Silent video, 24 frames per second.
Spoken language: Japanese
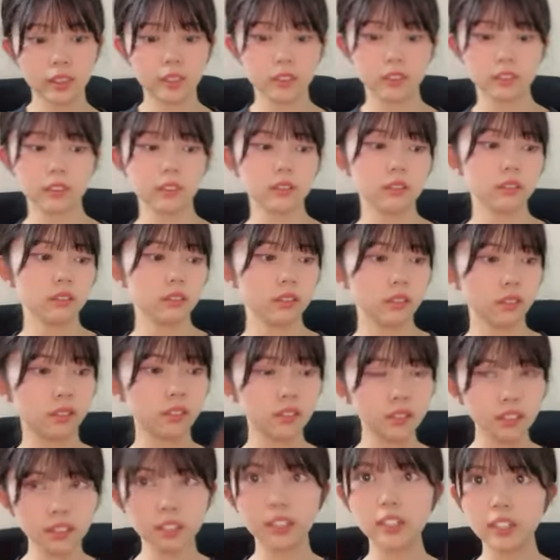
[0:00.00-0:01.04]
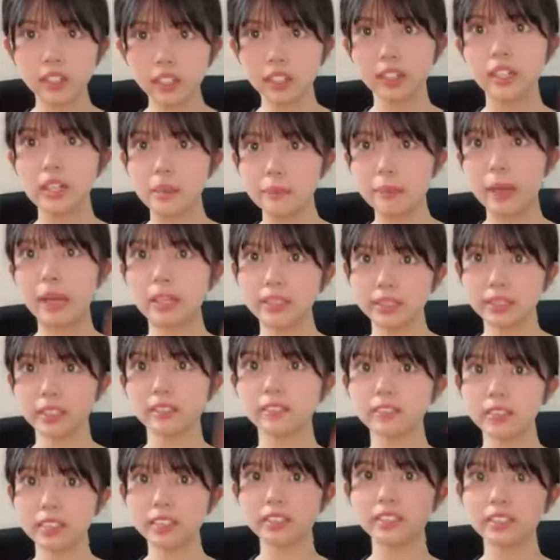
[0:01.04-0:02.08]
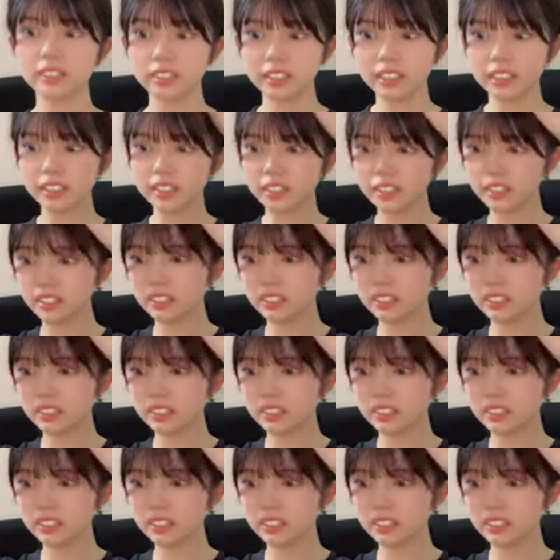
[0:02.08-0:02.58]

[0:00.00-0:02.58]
ちょっとやばい灼熱すぎ